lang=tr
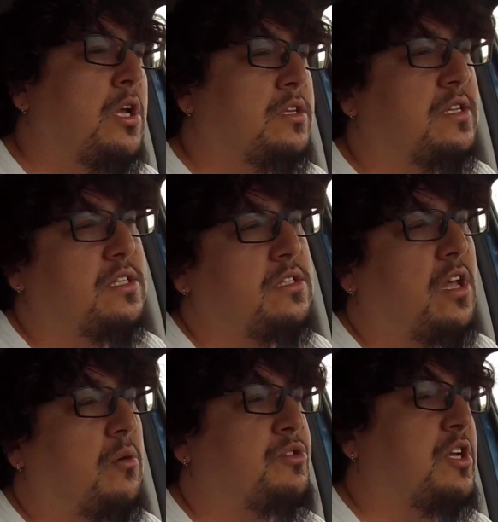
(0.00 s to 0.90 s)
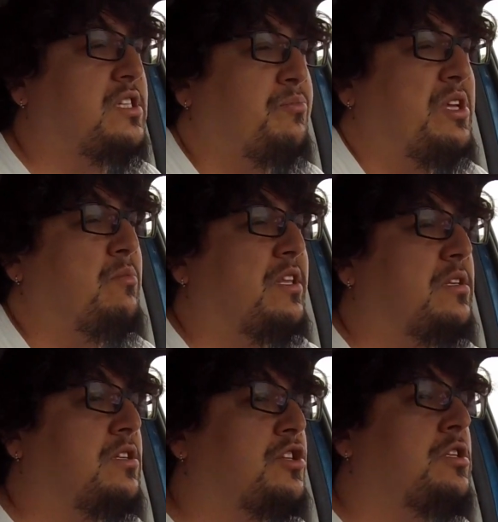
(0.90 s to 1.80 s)
Sizin ne yapacağınızı
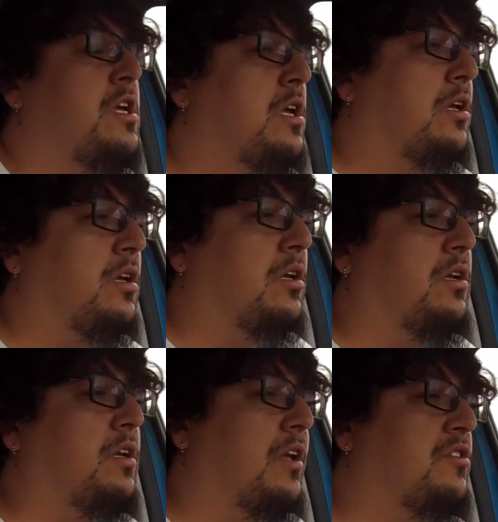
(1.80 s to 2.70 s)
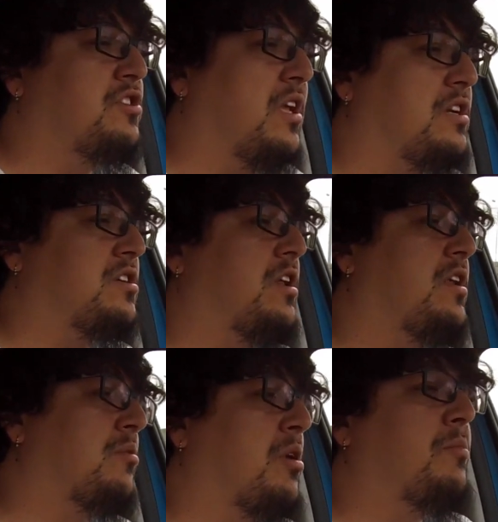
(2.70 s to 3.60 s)
bilmediğiniz için e, yanlış tercihler
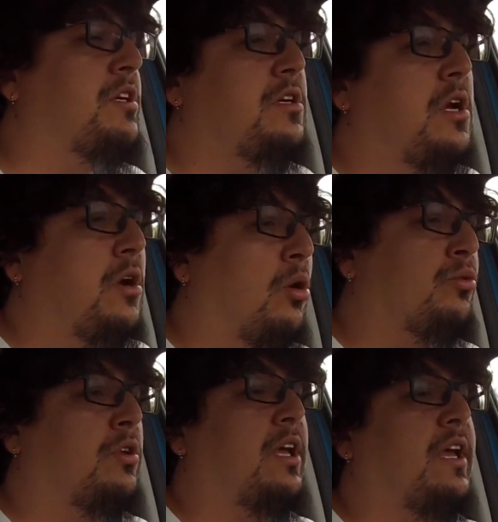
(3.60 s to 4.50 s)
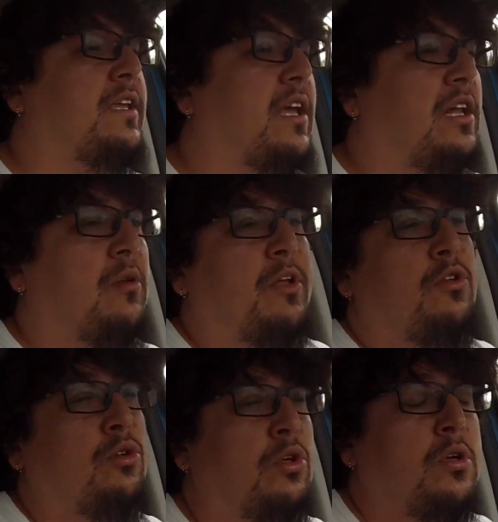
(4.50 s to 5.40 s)
yapabilir. Onu da engellemenin
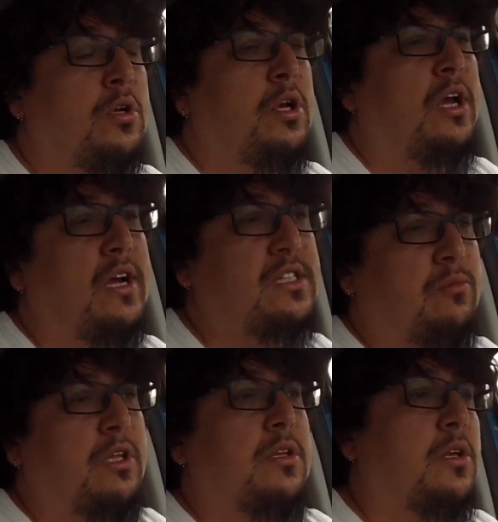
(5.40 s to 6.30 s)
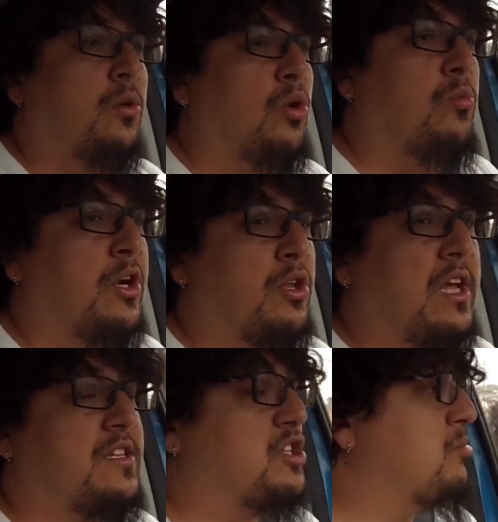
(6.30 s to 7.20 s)
yolu her zaman o
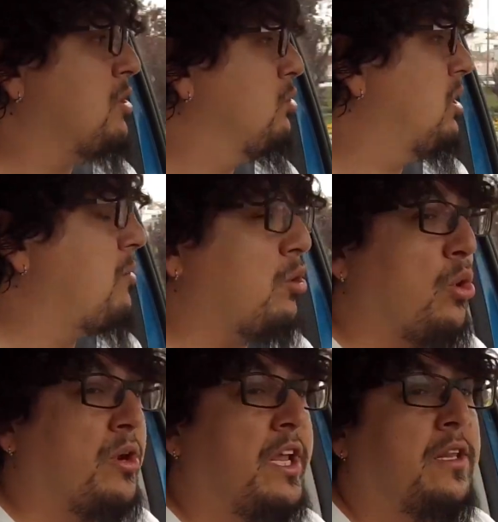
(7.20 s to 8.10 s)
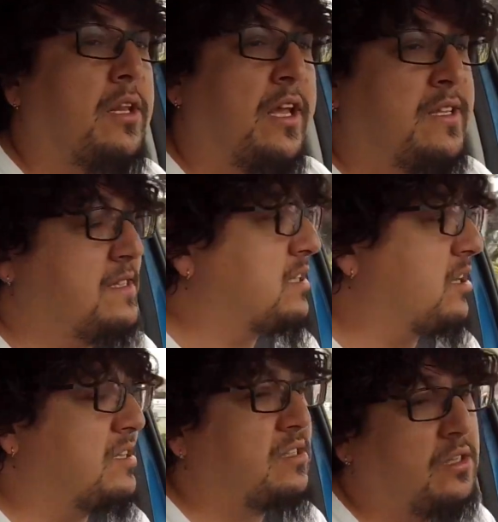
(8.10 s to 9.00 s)
manuel seçimleri kullanmak. Örneğin en sık
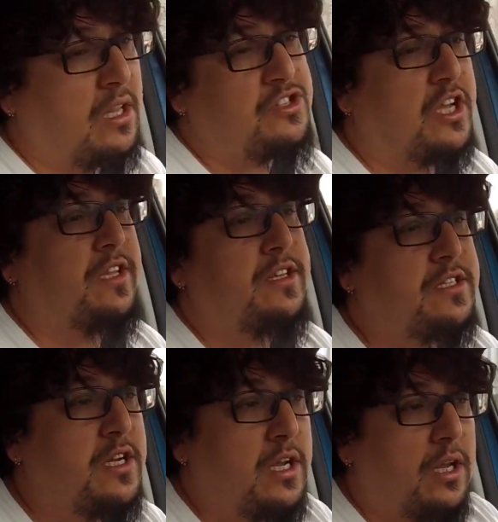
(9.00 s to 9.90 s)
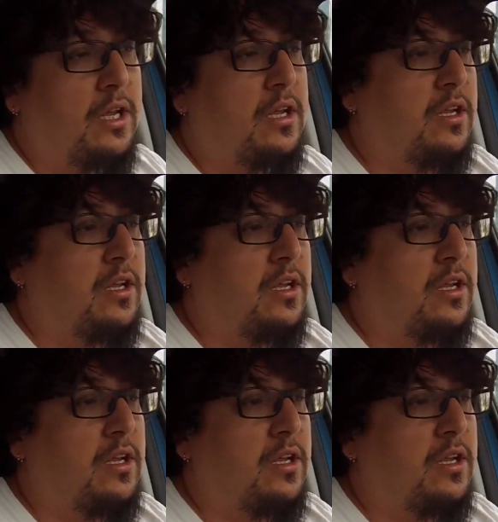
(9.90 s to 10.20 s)
rastlanan şeydir. E,